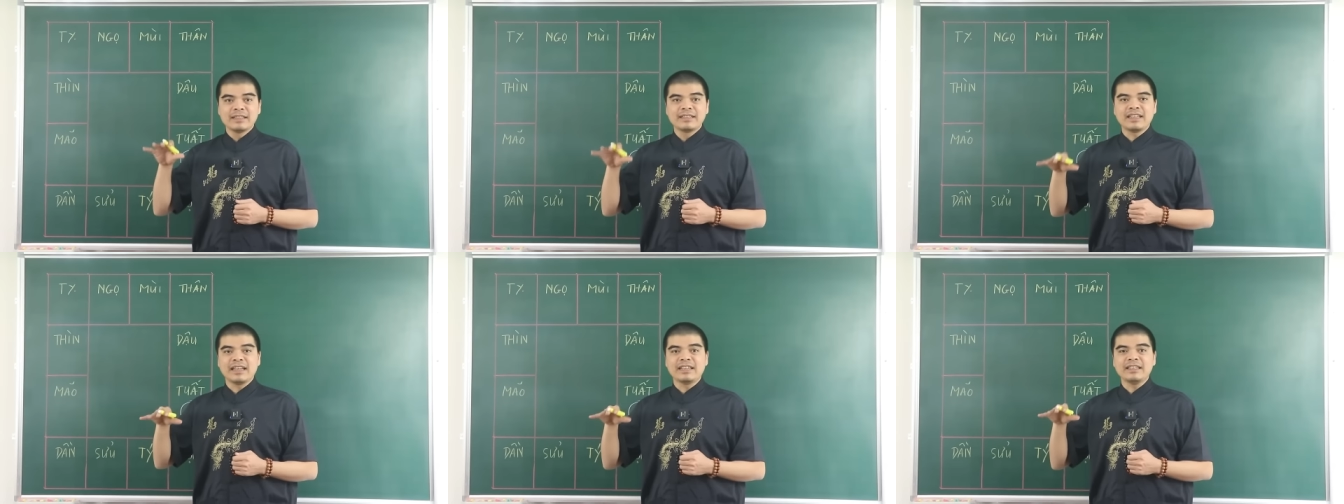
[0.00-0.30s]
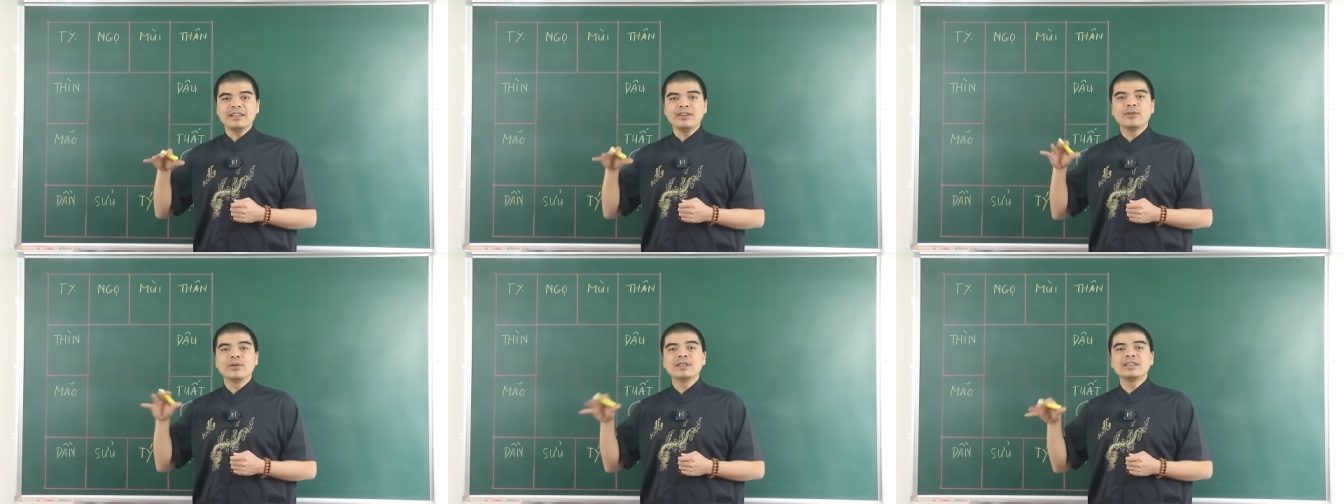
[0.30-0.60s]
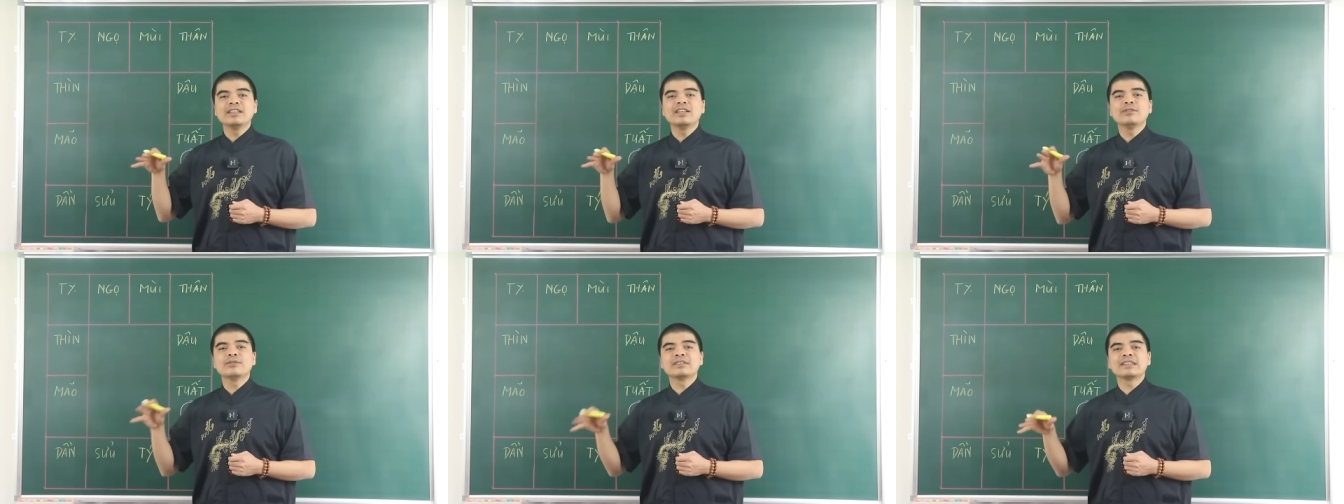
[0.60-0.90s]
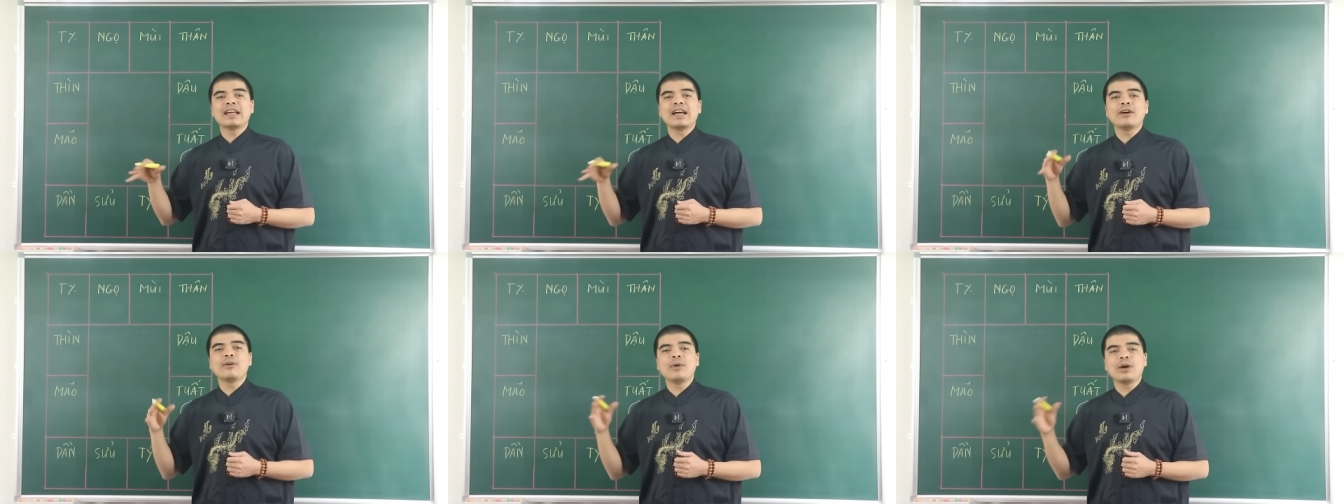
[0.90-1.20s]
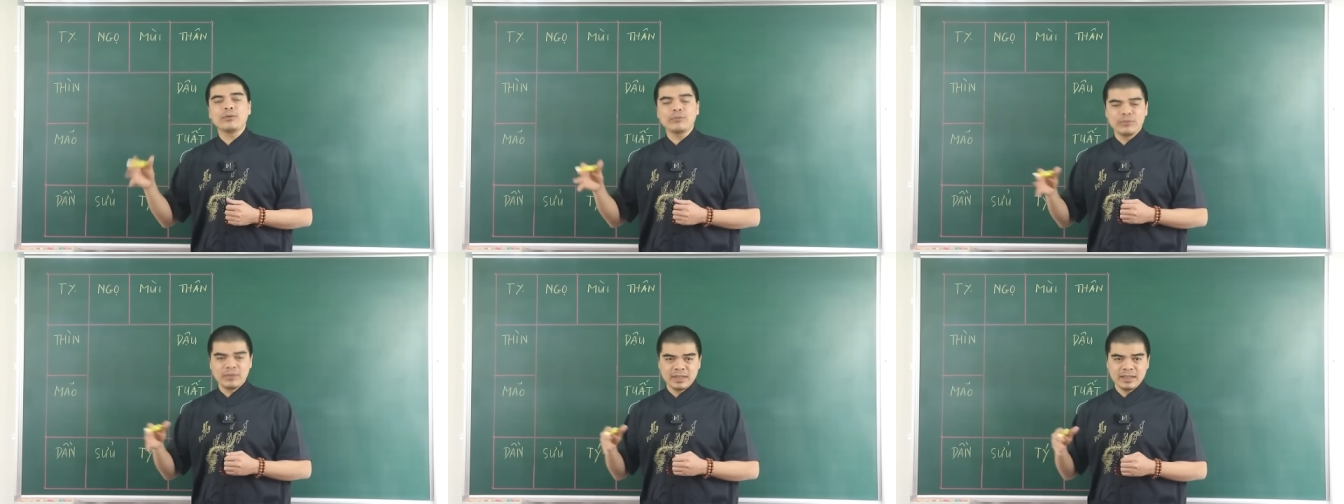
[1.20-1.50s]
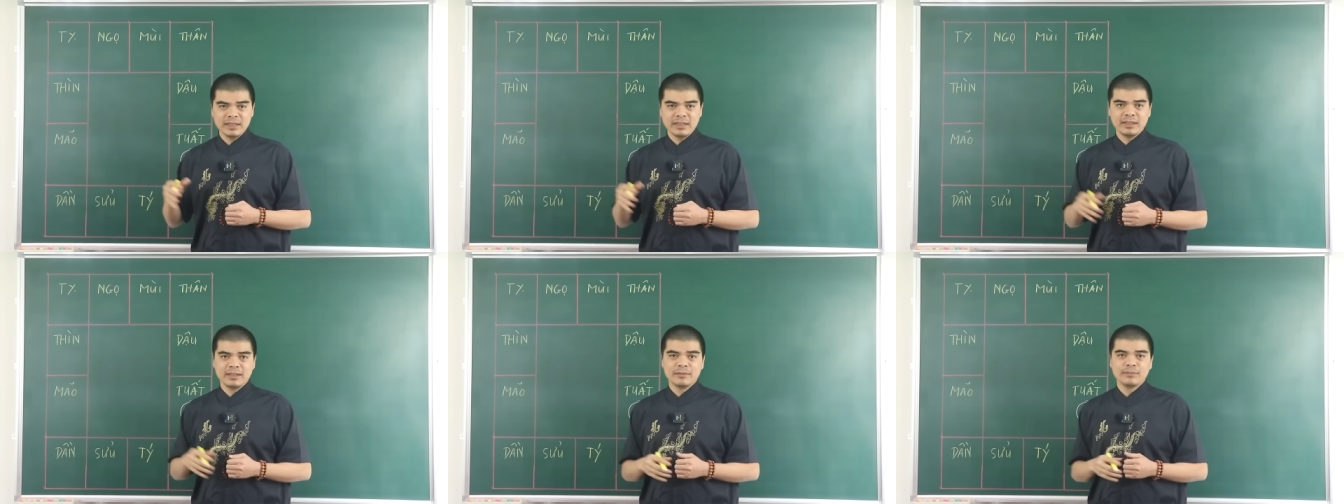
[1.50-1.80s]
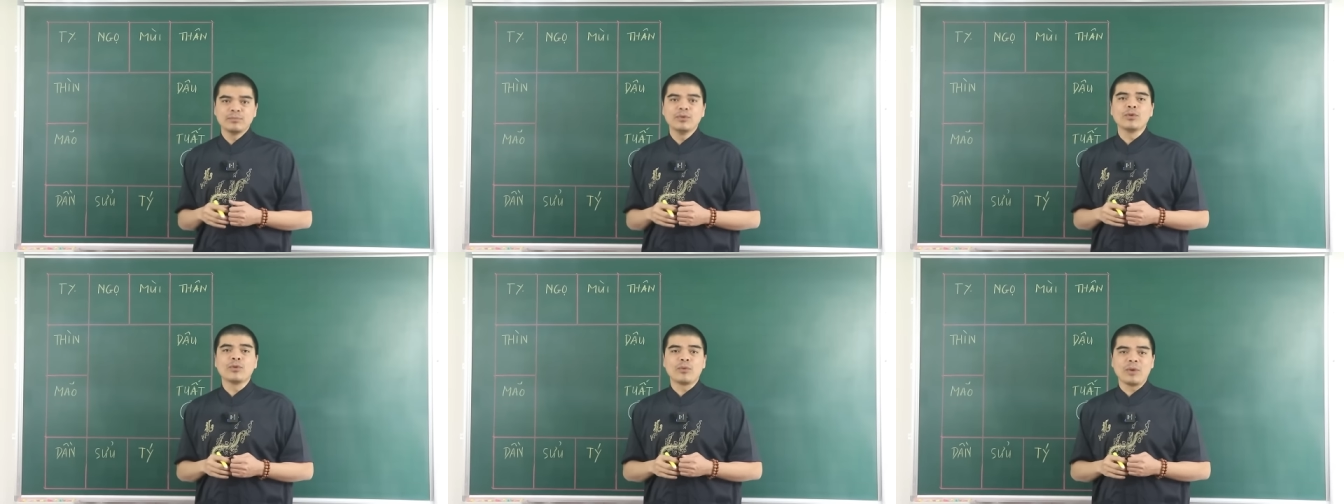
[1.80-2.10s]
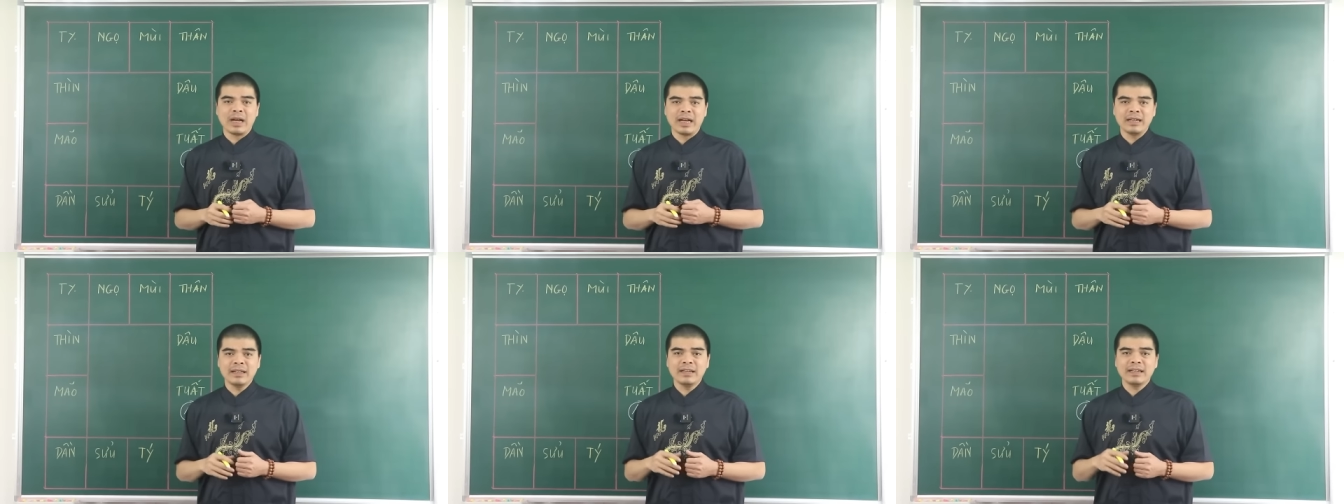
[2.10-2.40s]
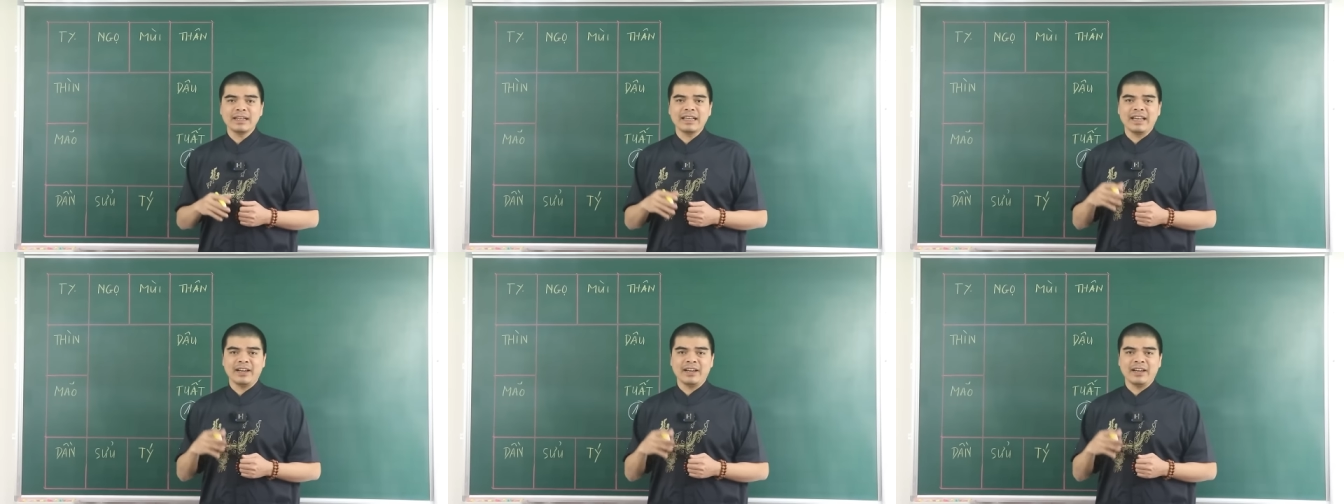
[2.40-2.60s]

tránh lối tiêu xa hoang phí, mù quáng,